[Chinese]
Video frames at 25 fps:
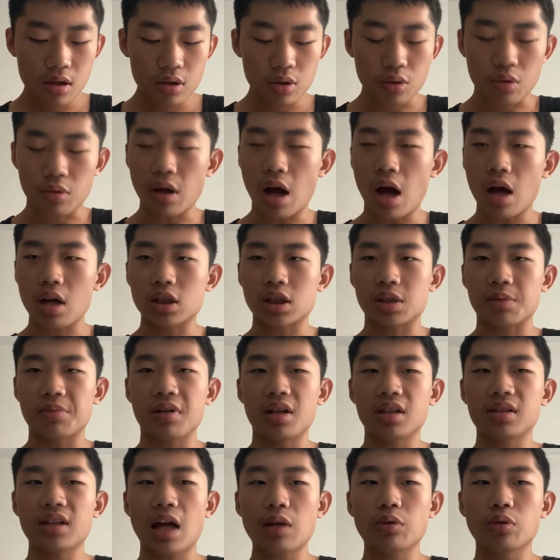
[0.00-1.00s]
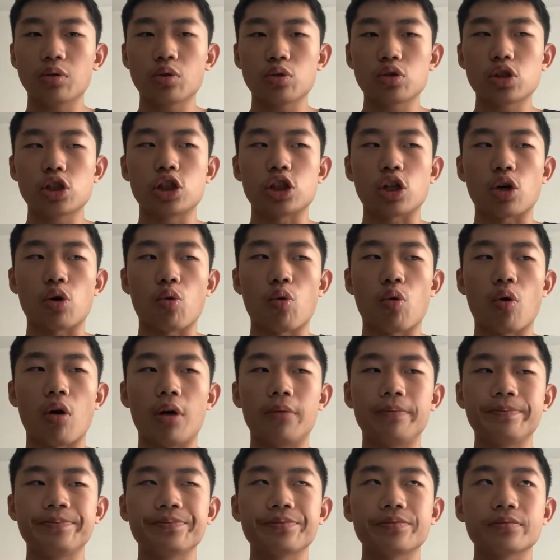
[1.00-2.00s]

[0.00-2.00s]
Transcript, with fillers: 同样，什么大多都是整活。